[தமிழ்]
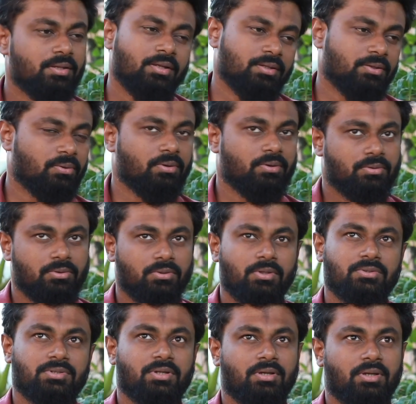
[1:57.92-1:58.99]
எழுதியிருந்த ஒரு டூ
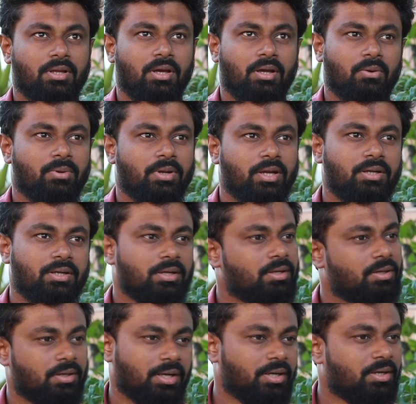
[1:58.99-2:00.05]
தௌசண்ட் அரௌண்ட்
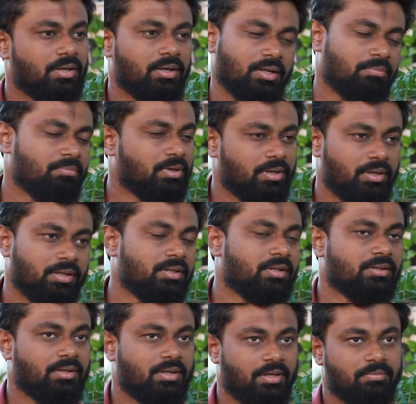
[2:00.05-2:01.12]
எயிட்டீன் நைன்டீன் டைமில்
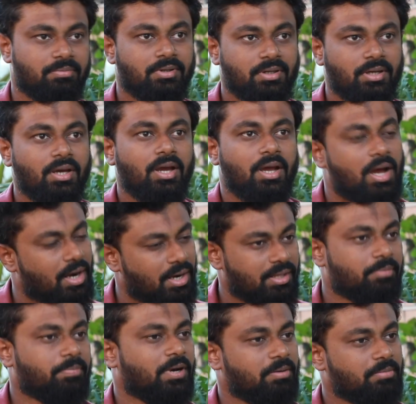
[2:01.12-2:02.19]
எழுதியிருந்த டைம் அண்ட்
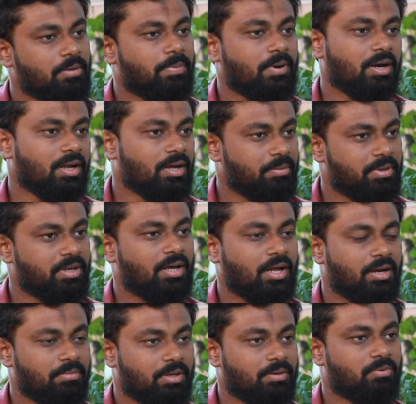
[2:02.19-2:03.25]
அதை படமாக பண்ணலாம் அப்படின்னு
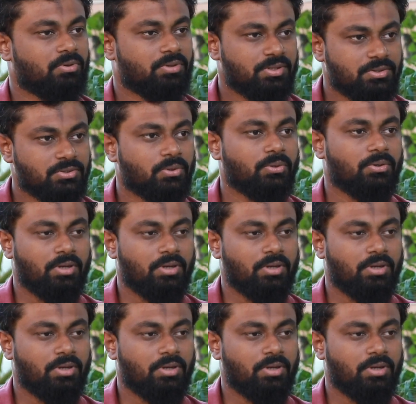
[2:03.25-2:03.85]
ஆரம்பிக்கும் போது ஸோ